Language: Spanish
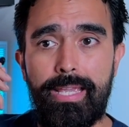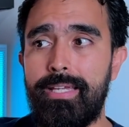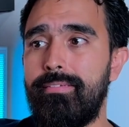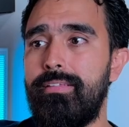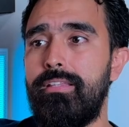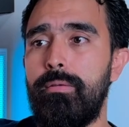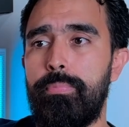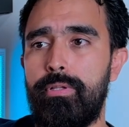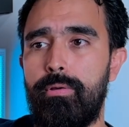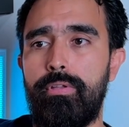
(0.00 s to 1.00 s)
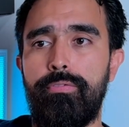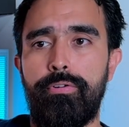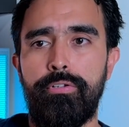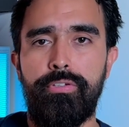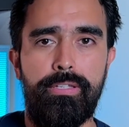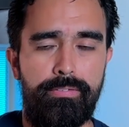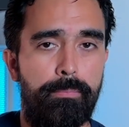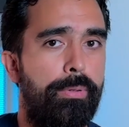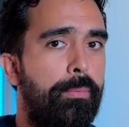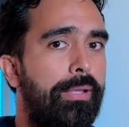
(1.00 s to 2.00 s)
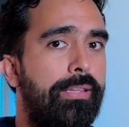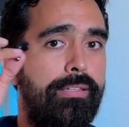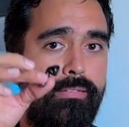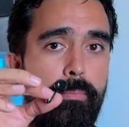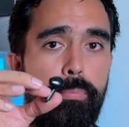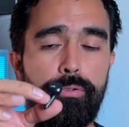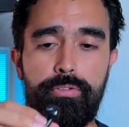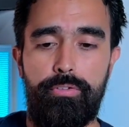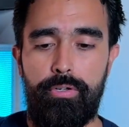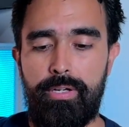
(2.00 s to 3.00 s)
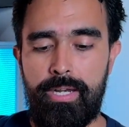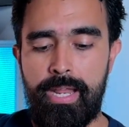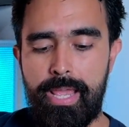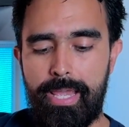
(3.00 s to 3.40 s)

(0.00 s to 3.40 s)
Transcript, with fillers: este tipo de audífonos que simplemente se posicionan